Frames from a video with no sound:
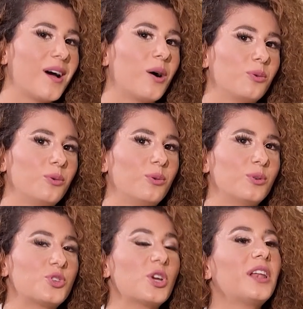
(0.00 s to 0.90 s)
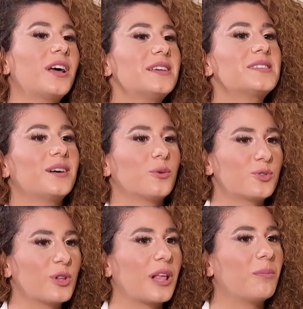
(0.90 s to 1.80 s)
وان شاء الله اذا
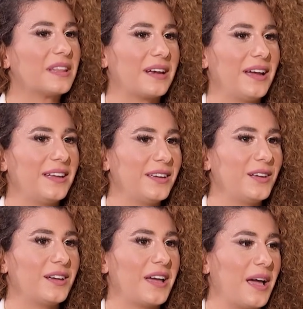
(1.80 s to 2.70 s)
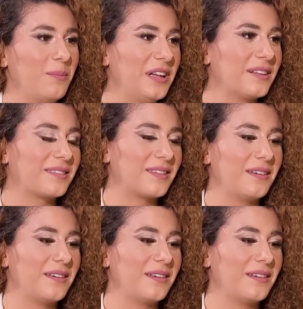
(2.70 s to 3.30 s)
وصلت لمطرح اني عملت